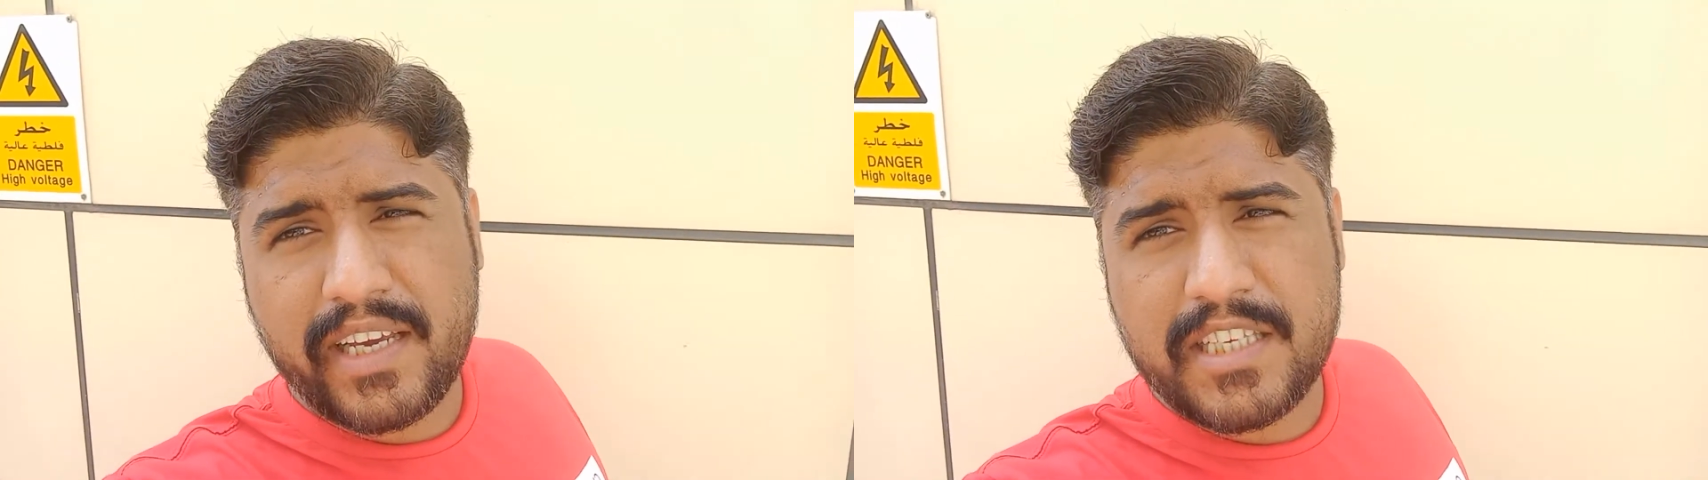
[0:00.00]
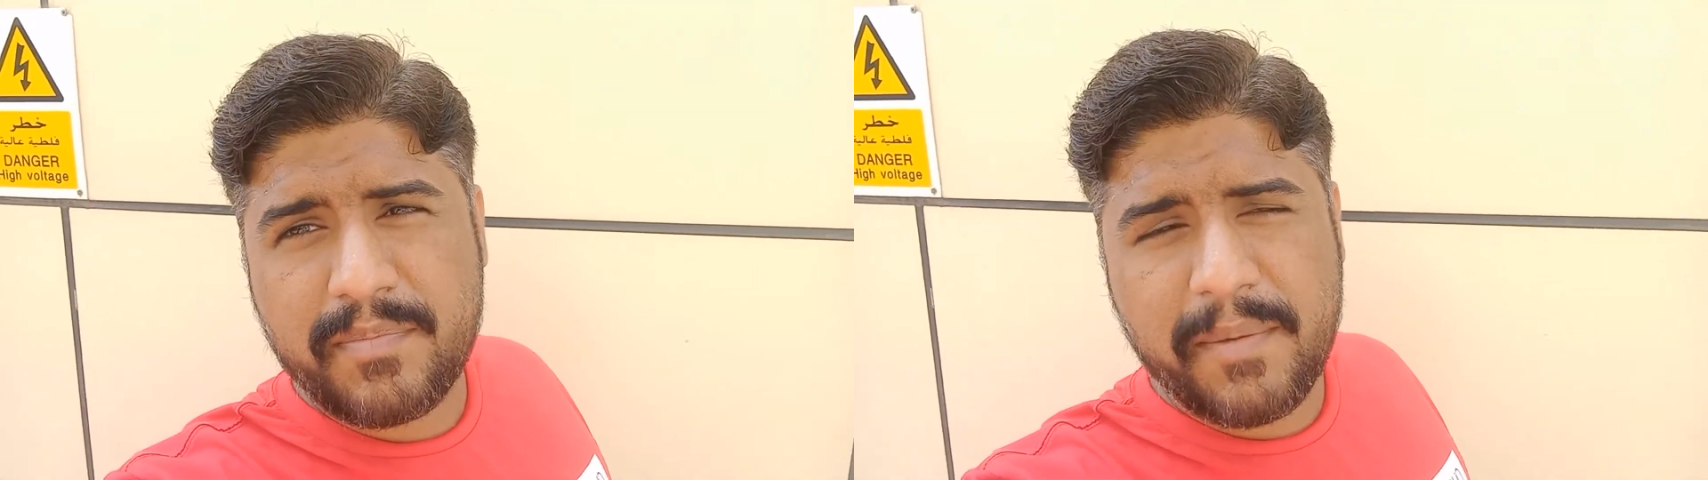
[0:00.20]

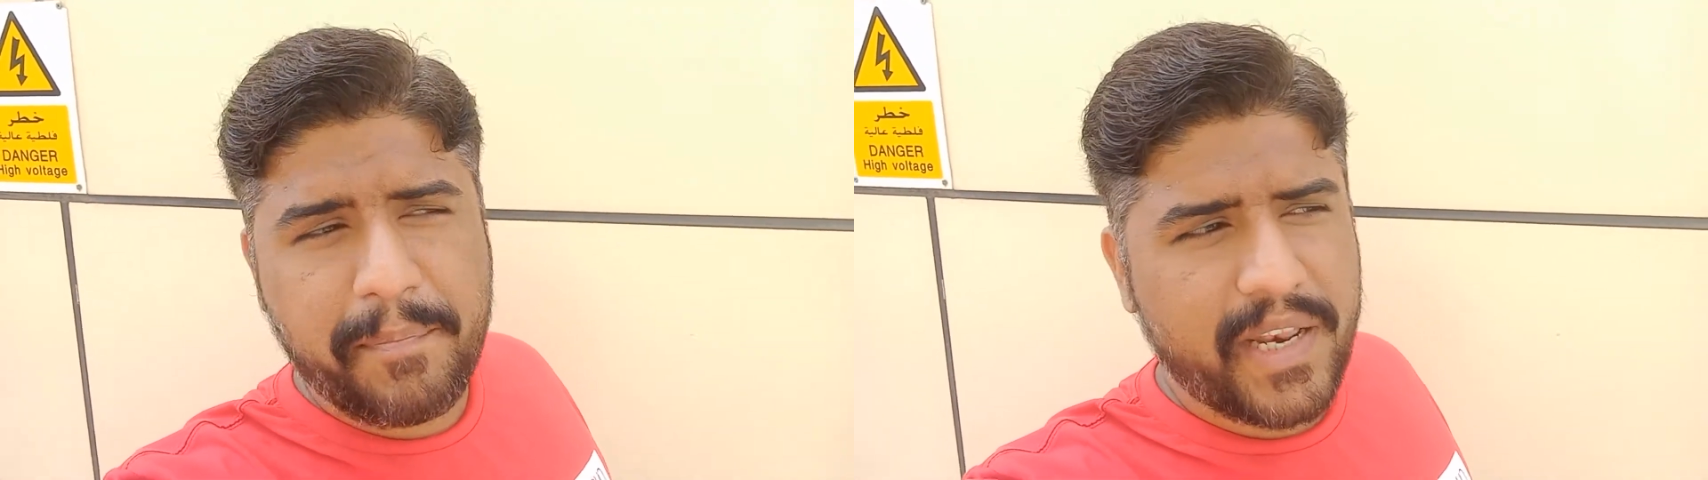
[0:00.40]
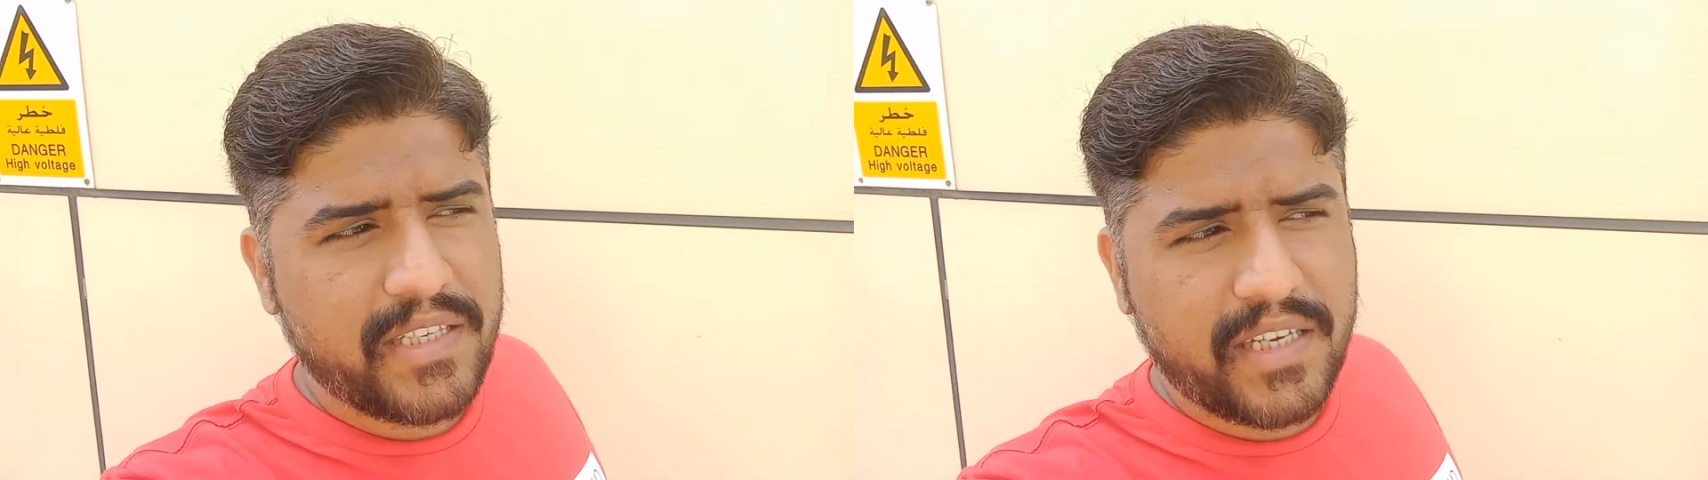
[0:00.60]
इसमें
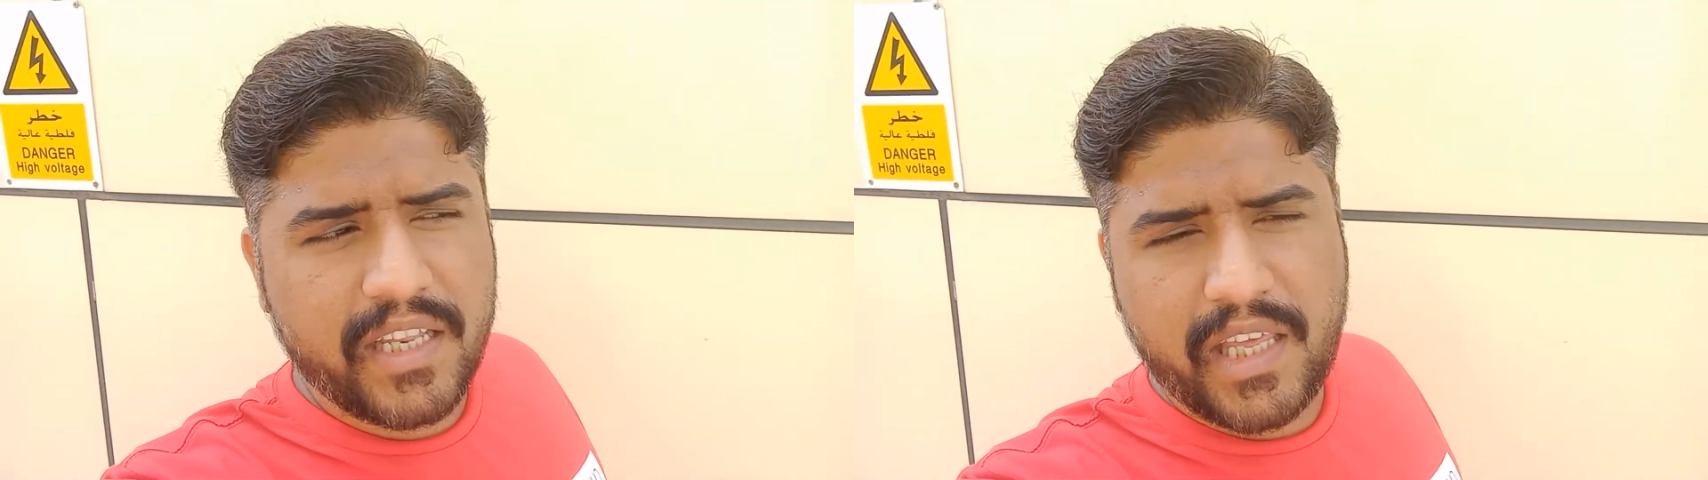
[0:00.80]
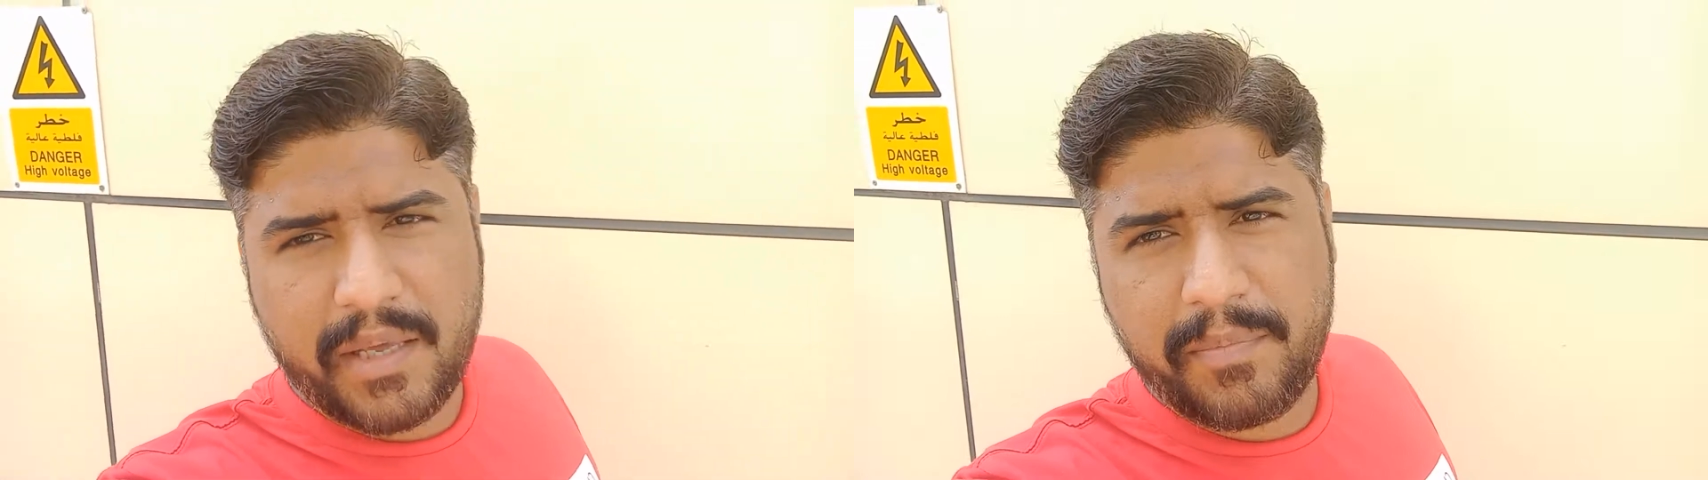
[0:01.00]
प्रेस
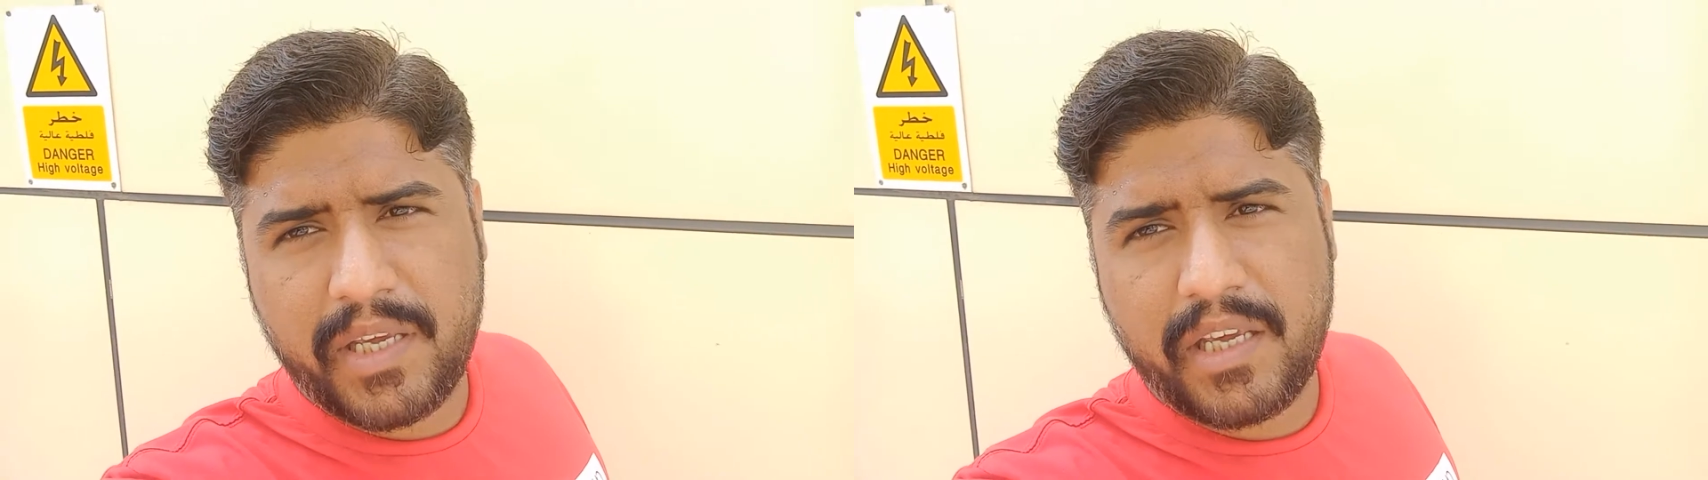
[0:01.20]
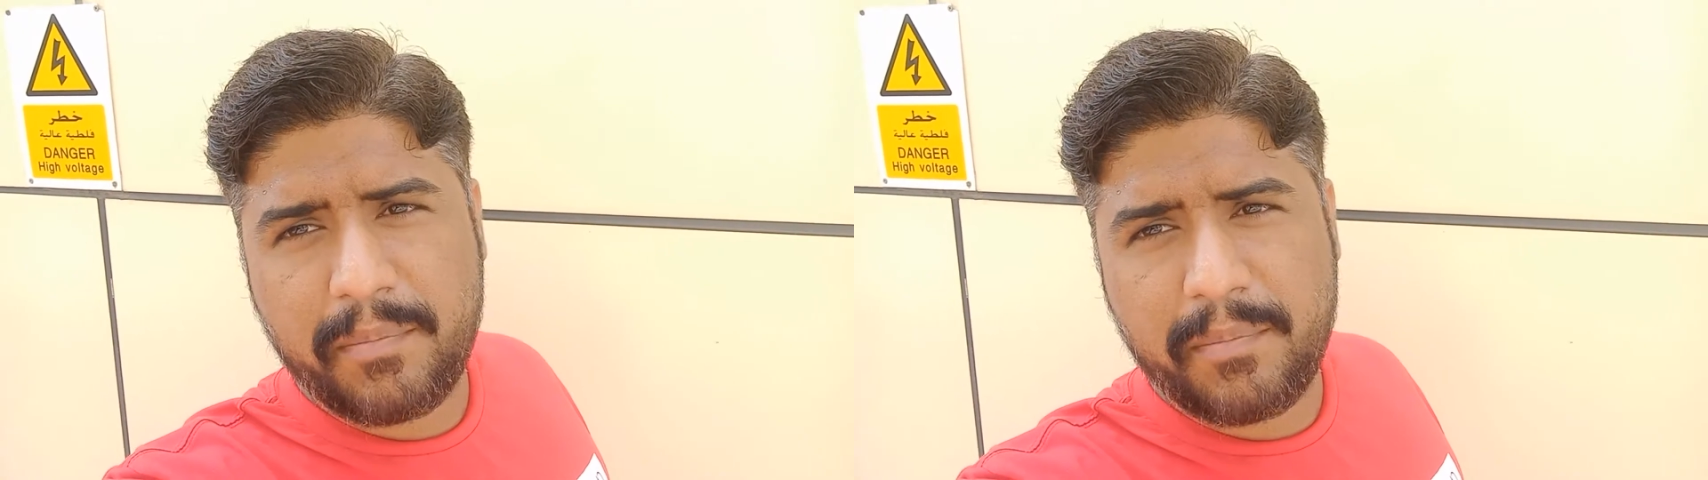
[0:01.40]
करके भी